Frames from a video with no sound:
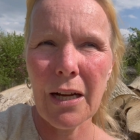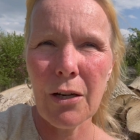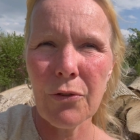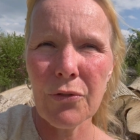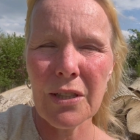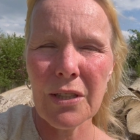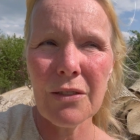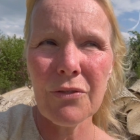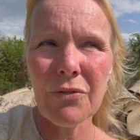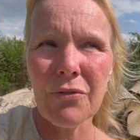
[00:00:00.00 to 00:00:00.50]
Auf
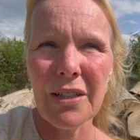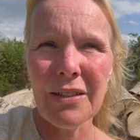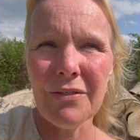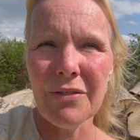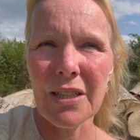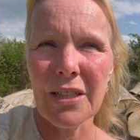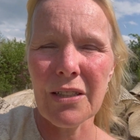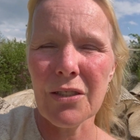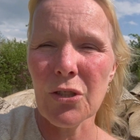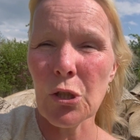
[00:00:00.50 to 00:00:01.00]
jeden Fall
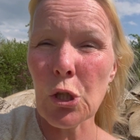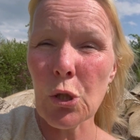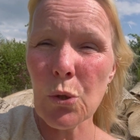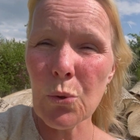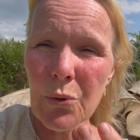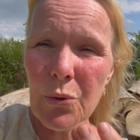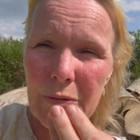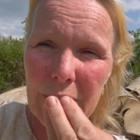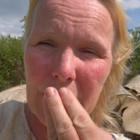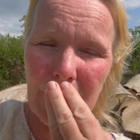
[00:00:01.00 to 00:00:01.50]
wäre es
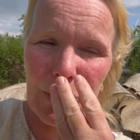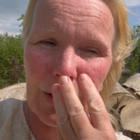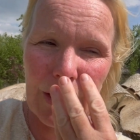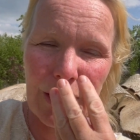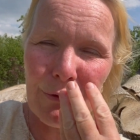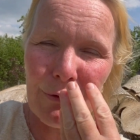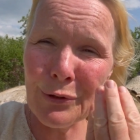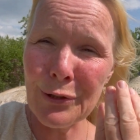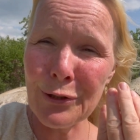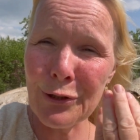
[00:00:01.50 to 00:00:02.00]
schön, wenn euch
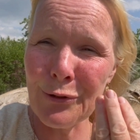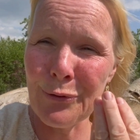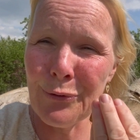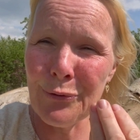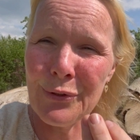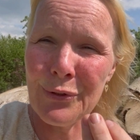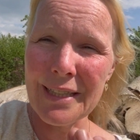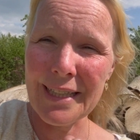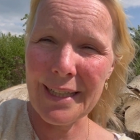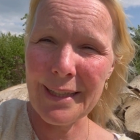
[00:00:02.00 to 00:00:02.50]
die frische
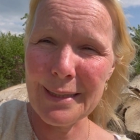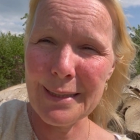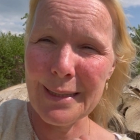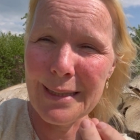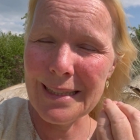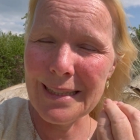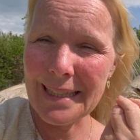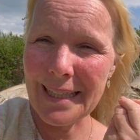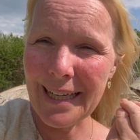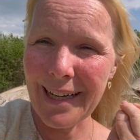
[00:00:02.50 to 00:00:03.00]
Luft direkt
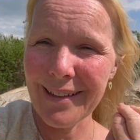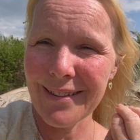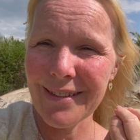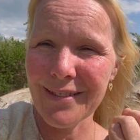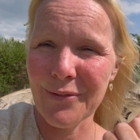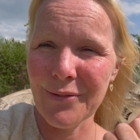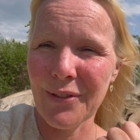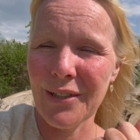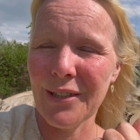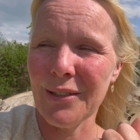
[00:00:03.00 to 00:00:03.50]
in die
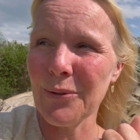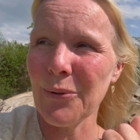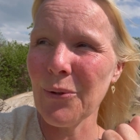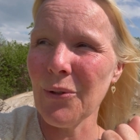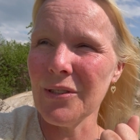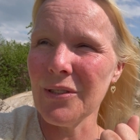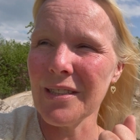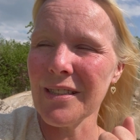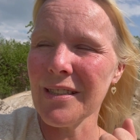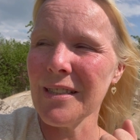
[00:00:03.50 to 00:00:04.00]
Nase wehen
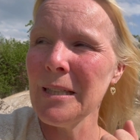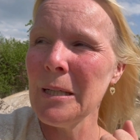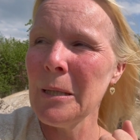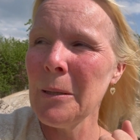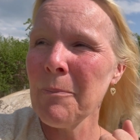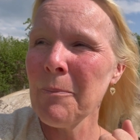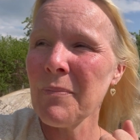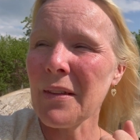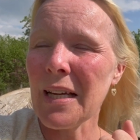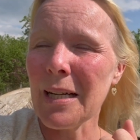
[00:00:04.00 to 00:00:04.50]
könnte.
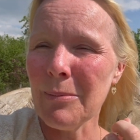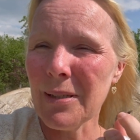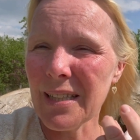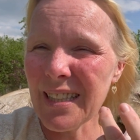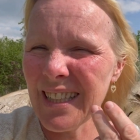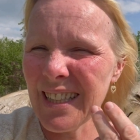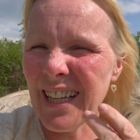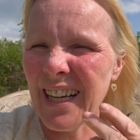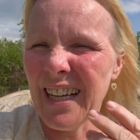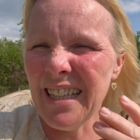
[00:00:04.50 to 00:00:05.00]
Aber
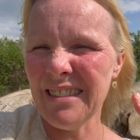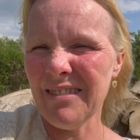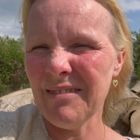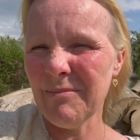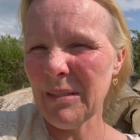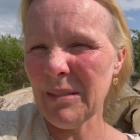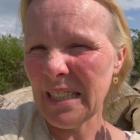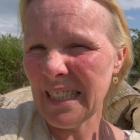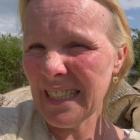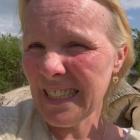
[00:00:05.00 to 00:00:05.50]
klar, wenn
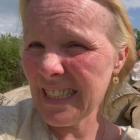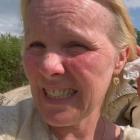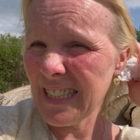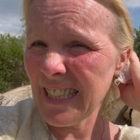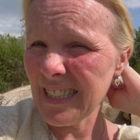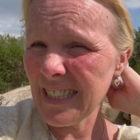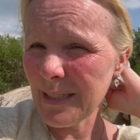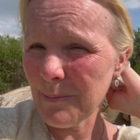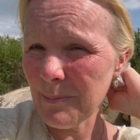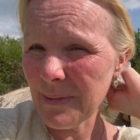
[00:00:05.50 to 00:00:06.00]
man jetzt
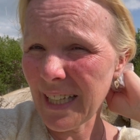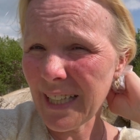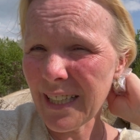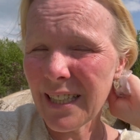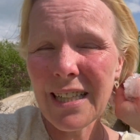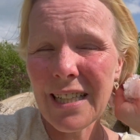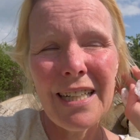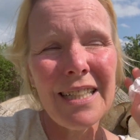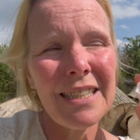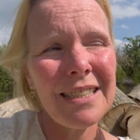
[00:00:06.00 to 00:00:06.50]
das im
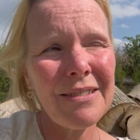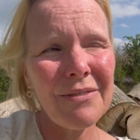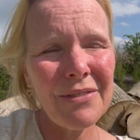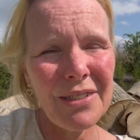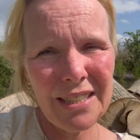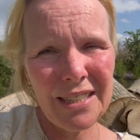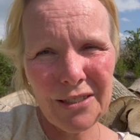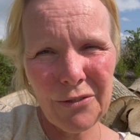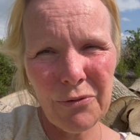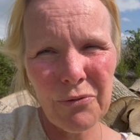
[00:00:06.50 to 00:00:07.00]
Nacken hat,
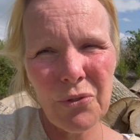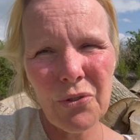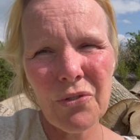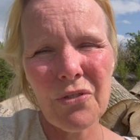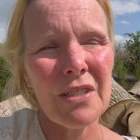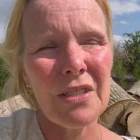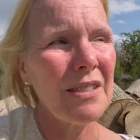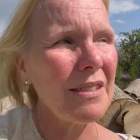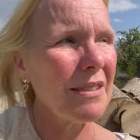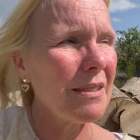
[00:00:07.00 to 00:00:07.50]
wäre ich
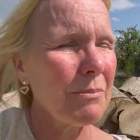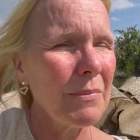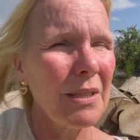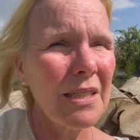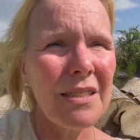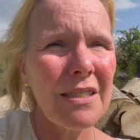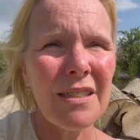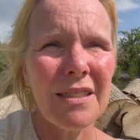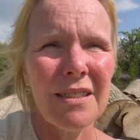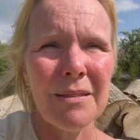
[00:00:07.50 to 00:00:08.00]
vorsichtig
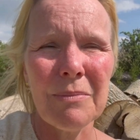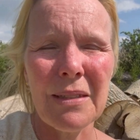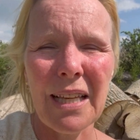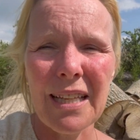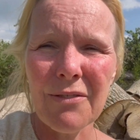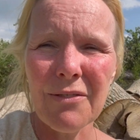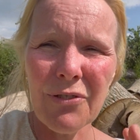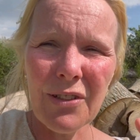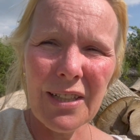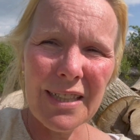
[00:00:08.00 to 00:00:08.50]
mit. Ähm,
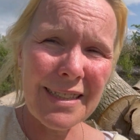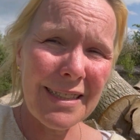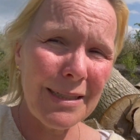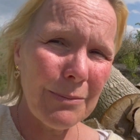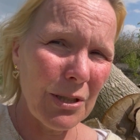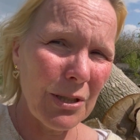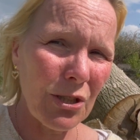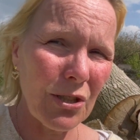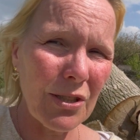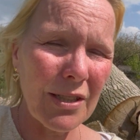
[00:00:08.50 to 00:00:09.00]
dann vielleicht
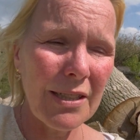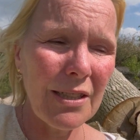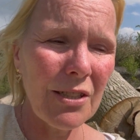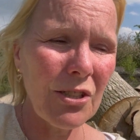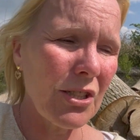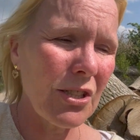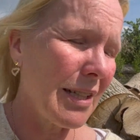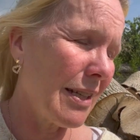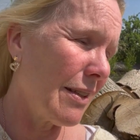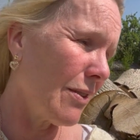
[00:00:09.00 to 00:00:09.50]
lieber schräg
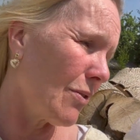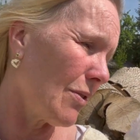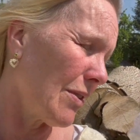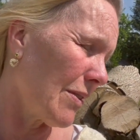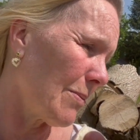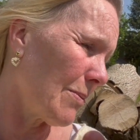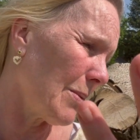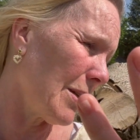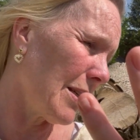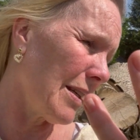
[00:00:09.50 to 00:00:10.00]
stellen,
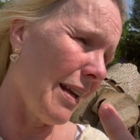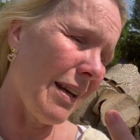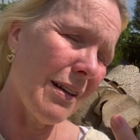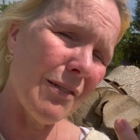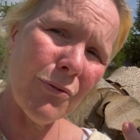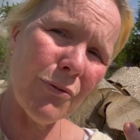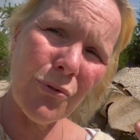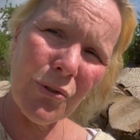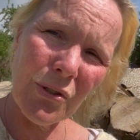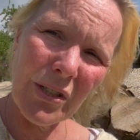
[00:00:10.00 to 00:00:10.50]
sodass man
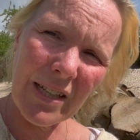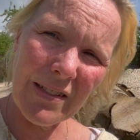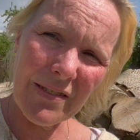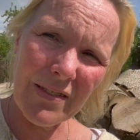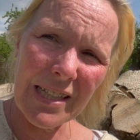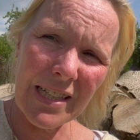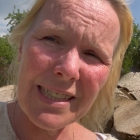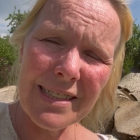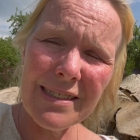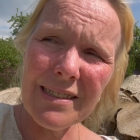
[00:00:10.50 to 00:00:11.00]
dann von der
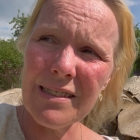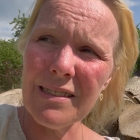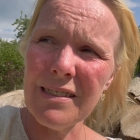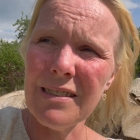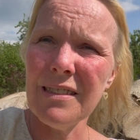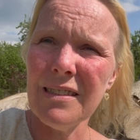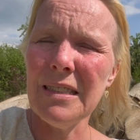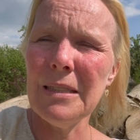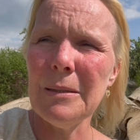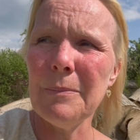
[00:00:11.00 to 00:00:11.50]

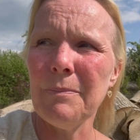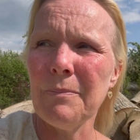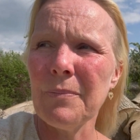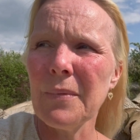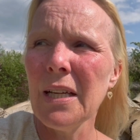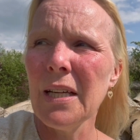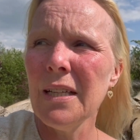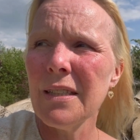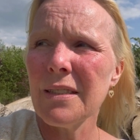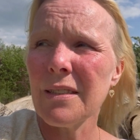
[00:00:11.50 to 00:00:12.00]
Seite ähm,
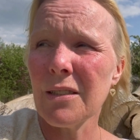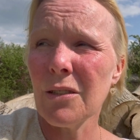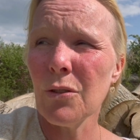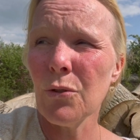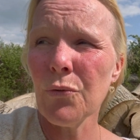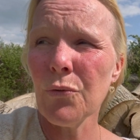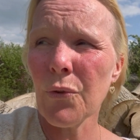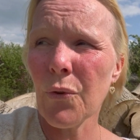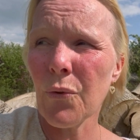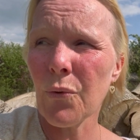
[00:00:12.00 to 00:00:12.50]
den
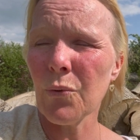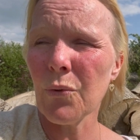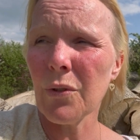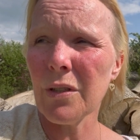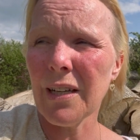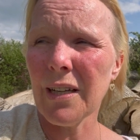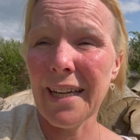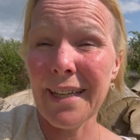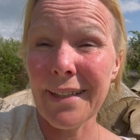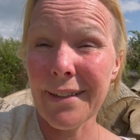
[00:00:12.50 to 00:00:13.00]
Luftzug
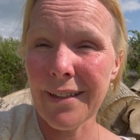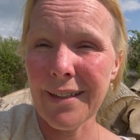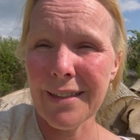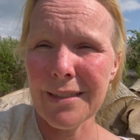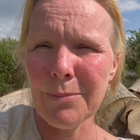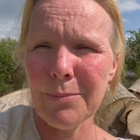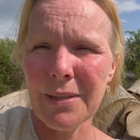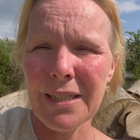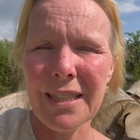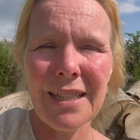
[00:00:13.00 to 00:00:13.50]

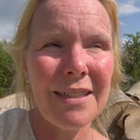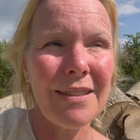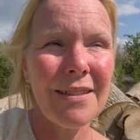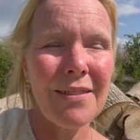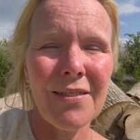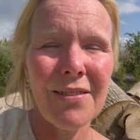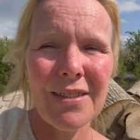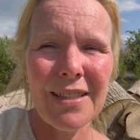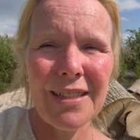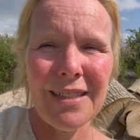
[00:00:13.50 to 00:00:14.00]
einatmen kann.
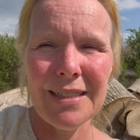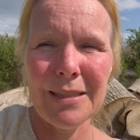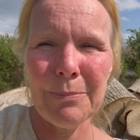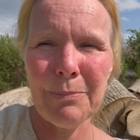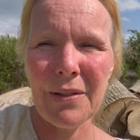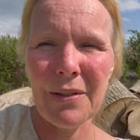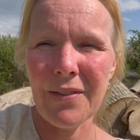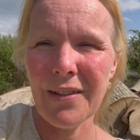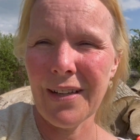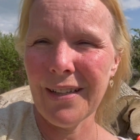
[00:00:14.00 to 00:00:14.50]
Ist sicherlich
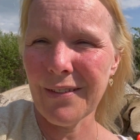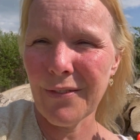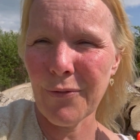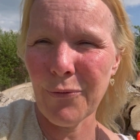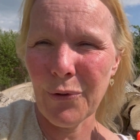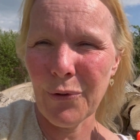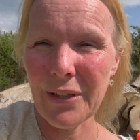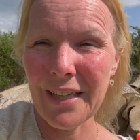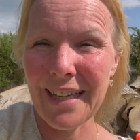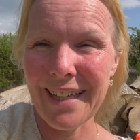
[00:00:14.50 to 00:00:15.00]
besser als
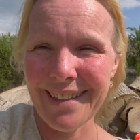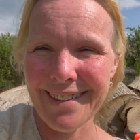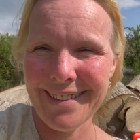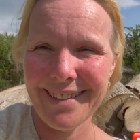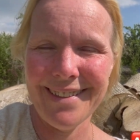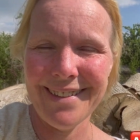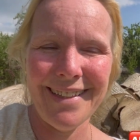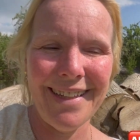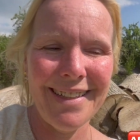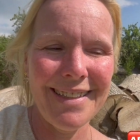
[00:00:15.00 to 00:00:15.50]
von
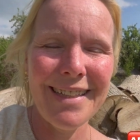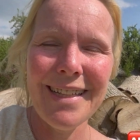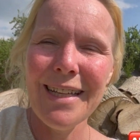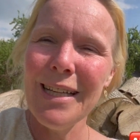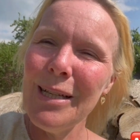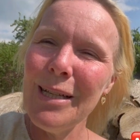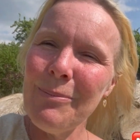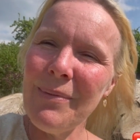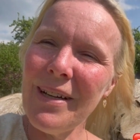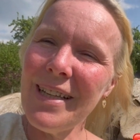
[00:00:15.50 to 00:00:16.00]
hinten dann.
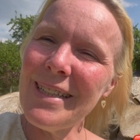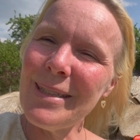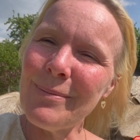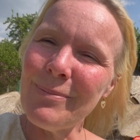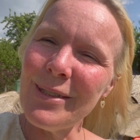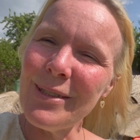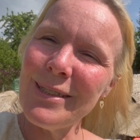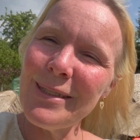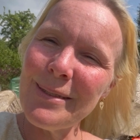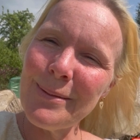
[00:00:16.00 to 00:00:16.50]
Meine
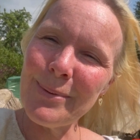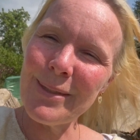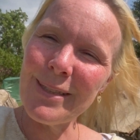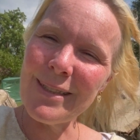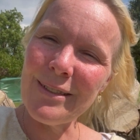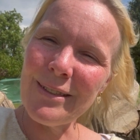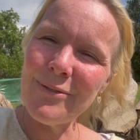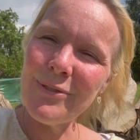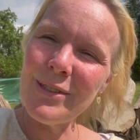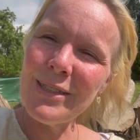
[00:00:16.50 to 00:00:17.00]
Lieben, in diesem
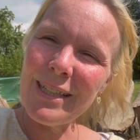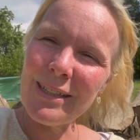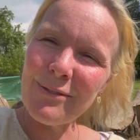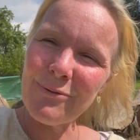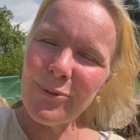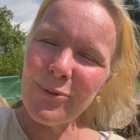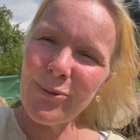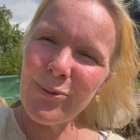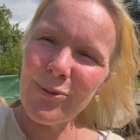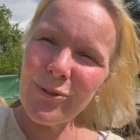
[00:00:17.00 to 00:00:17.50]
Sinne, vielen Dank
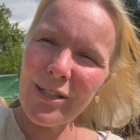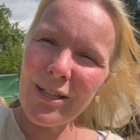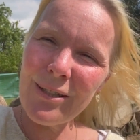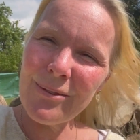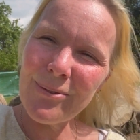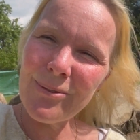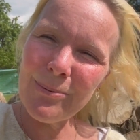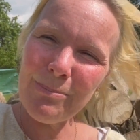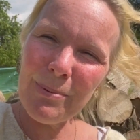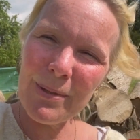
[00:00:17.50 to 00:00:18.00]
fürs Zuschauen
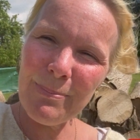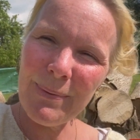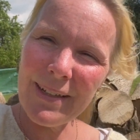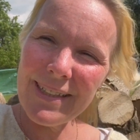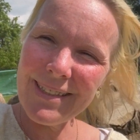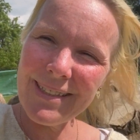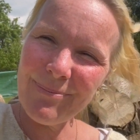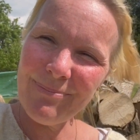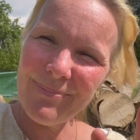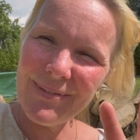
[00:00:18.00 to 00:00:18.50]
und bis
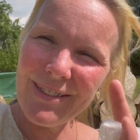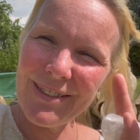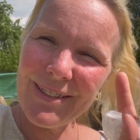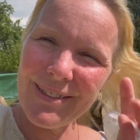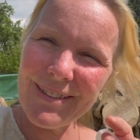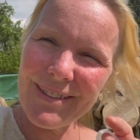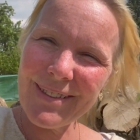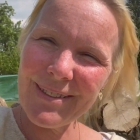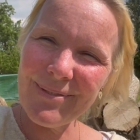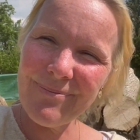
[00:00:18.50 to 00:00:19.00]
bald.
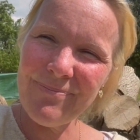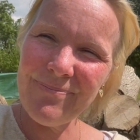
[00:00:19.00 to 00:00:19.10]
Tschüss.